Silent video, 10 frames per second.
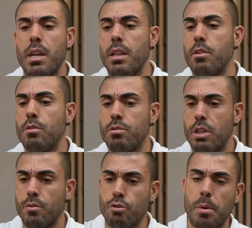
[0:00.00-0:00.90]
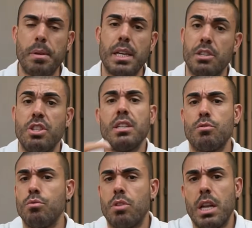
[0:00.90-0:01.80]
Então eu sei que eu vou tomar minha creatina antes
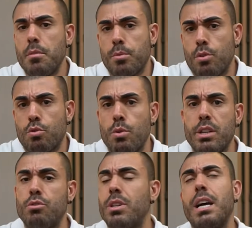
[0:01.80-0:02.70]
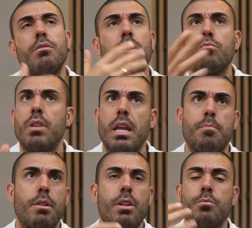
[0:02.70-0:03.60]
do treino, porque eu escolhi esse horário, não tem
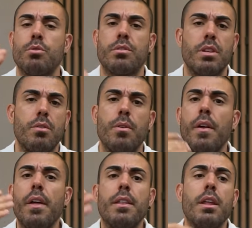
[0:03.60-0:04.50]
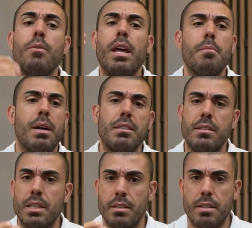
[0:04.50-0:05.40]
melhor absorção, não é mais
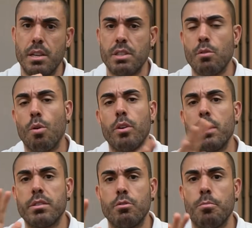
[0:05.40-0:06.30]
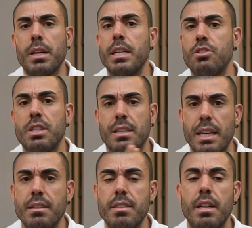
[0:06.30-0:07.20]
interessante, tá? Qualquer horário que você tomar creatina
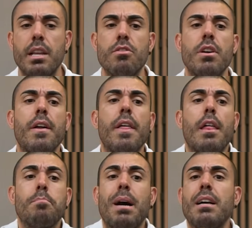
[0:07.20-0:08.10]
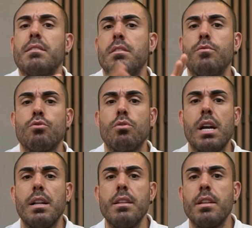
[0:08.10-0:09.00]
tá excelente, mas eu vou
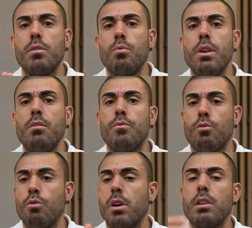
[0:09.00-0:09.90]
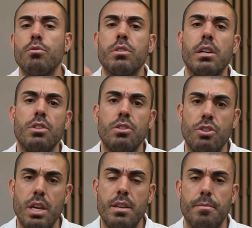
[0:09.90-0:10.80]
jogar ali tranquilo e vou colocar a dosagem
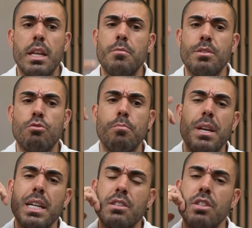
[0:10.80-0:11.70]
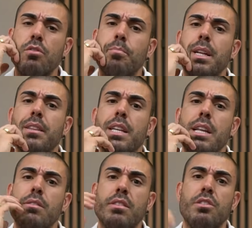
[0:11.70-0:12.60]
cheia. Leandro, mas eu tomei creatina no
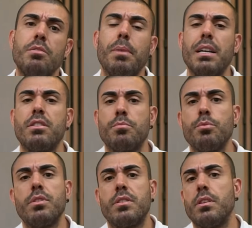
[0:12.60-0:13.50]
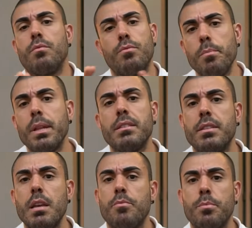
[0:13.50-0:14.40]
pré-treino e senti mais disposição. Foi
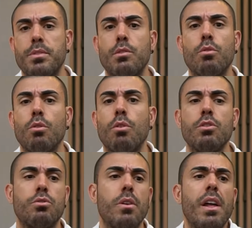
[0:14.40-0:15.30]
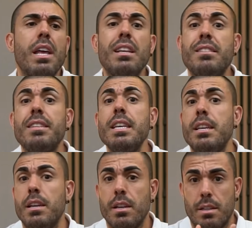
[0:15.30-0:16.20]
placebo, foi psicológico. E
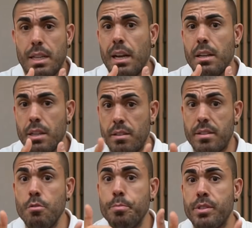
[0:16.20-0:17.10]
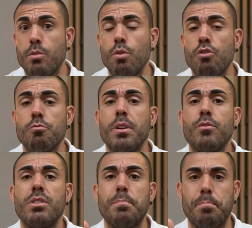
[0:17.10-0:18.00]
se tá? E se o psicológico para
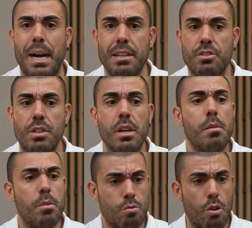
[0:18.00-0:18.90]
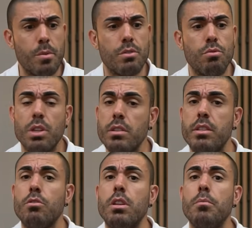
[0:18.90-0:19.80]
você bate, eu tomo antes do treino e
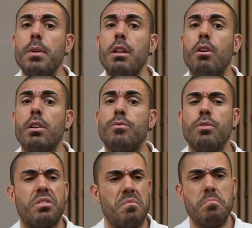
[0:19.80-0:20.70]
sinto que eu melhoro a força.